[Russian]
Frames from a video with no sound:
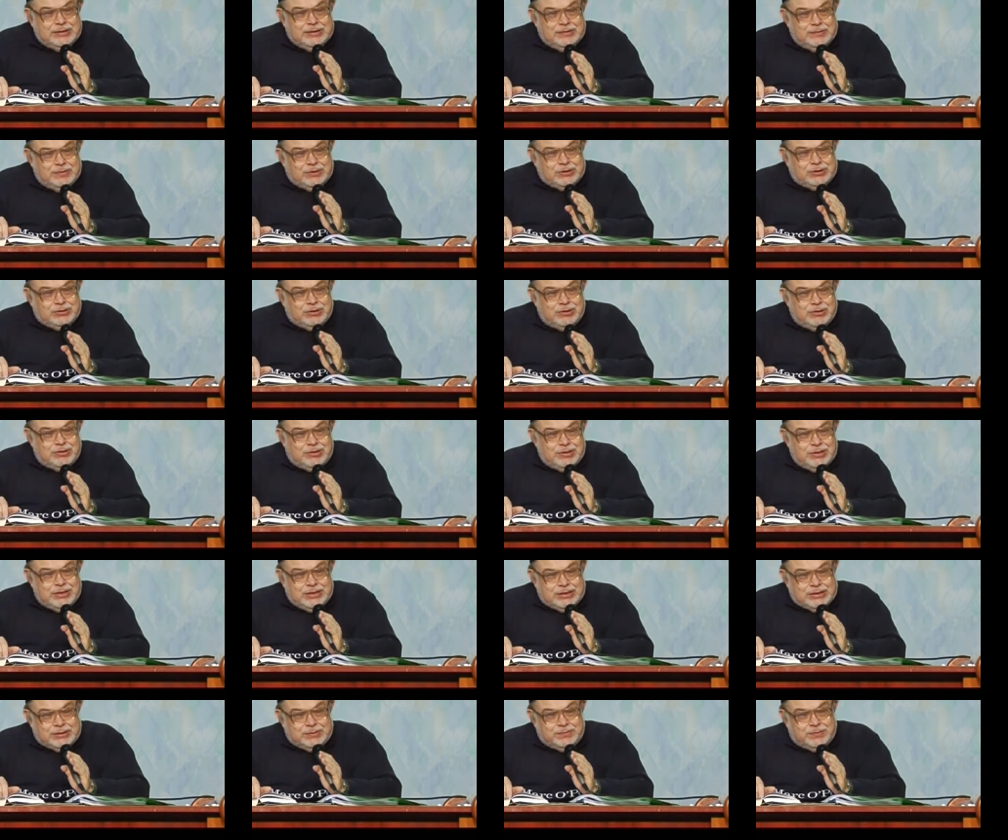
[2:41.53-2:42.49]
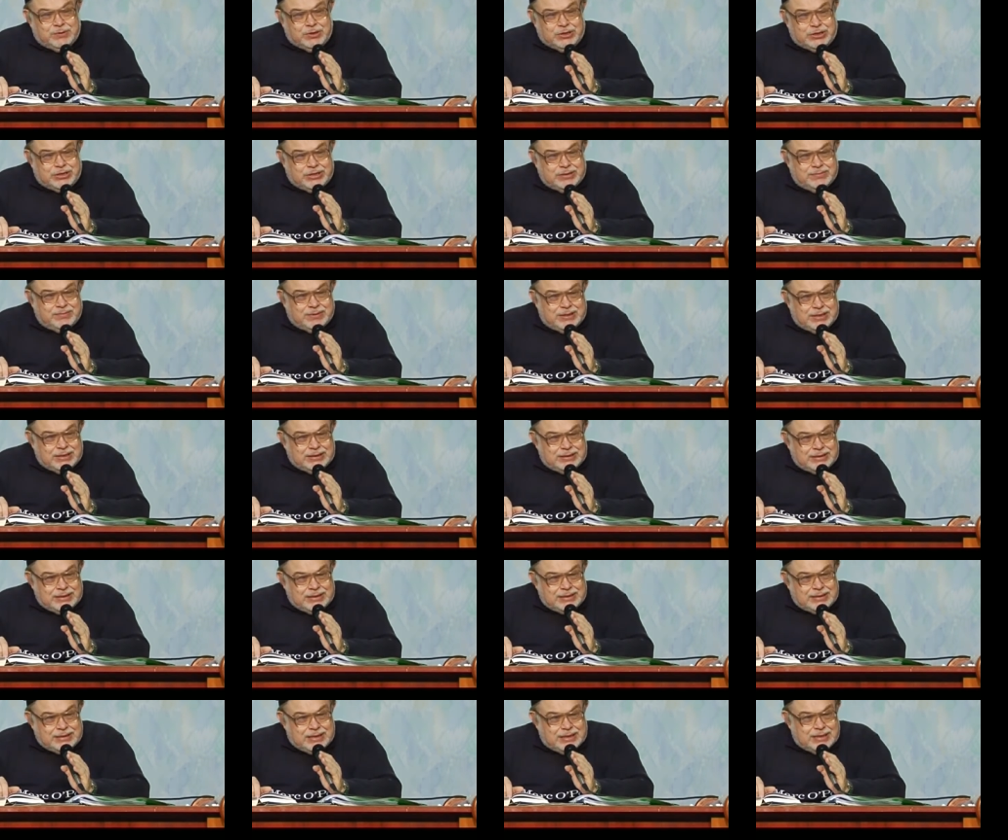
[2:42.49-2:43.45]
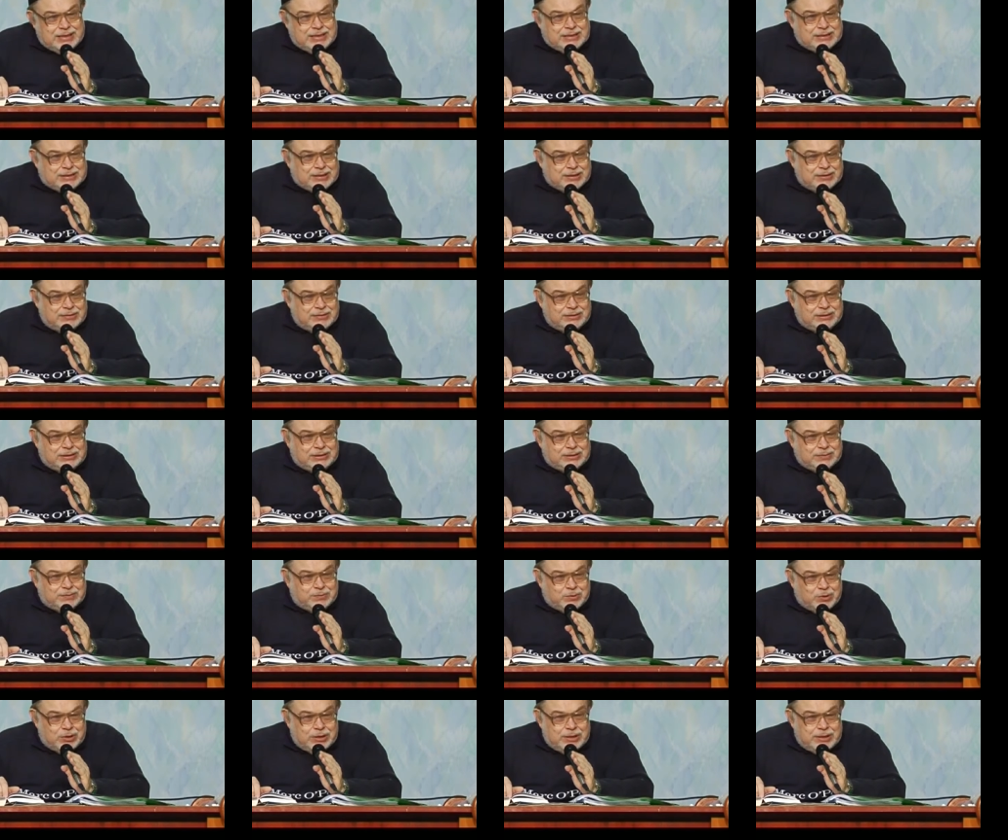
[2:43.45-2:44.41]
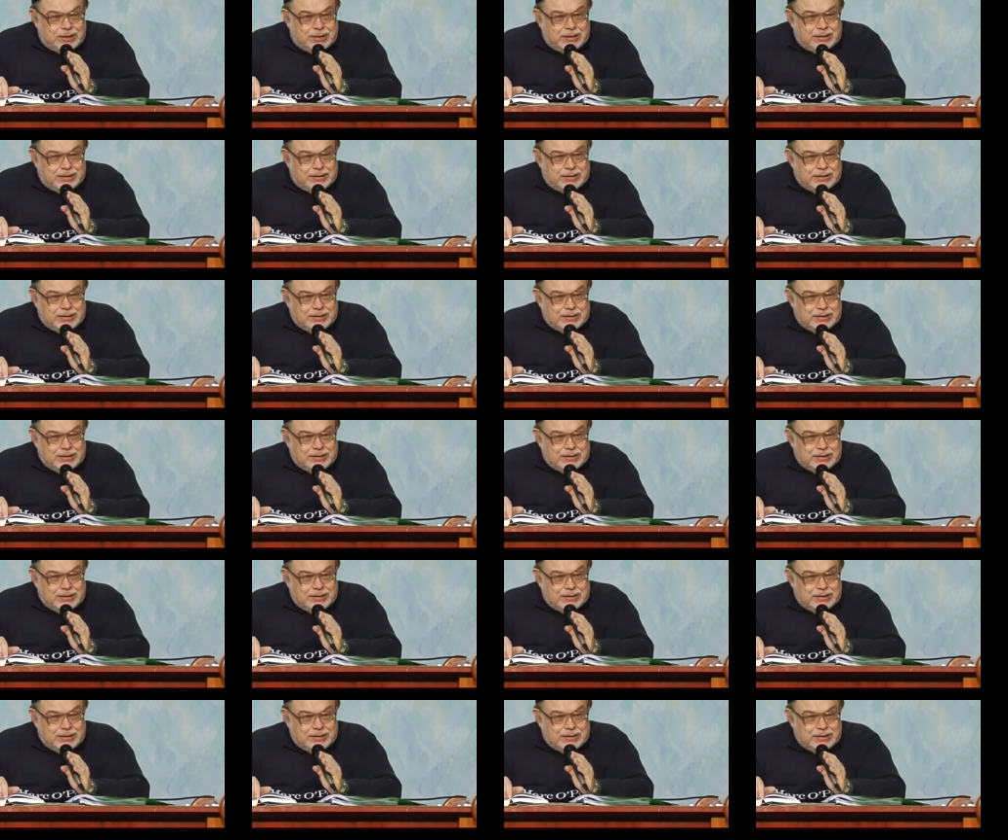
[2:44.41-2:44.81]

поскольку есть большая благодать, они становятся более,